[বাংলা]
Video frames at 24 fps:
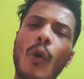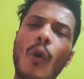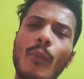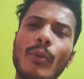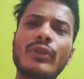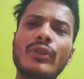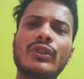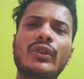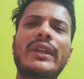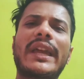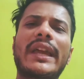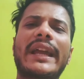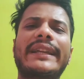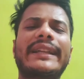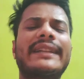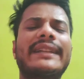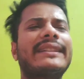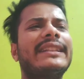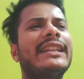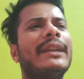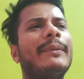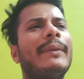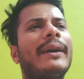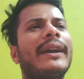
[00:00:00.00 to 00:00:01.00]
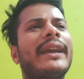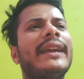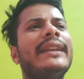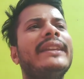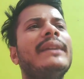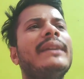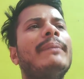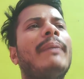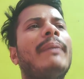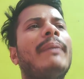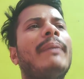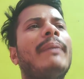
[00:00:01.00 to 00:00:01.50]
অবশ্যই একটা সিনেমাকে
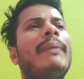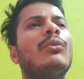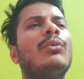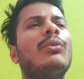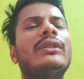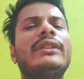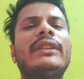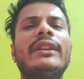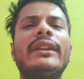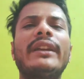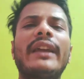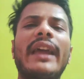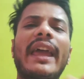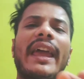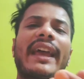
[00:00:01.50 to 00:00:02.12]
নিয়ে ভালো বলতে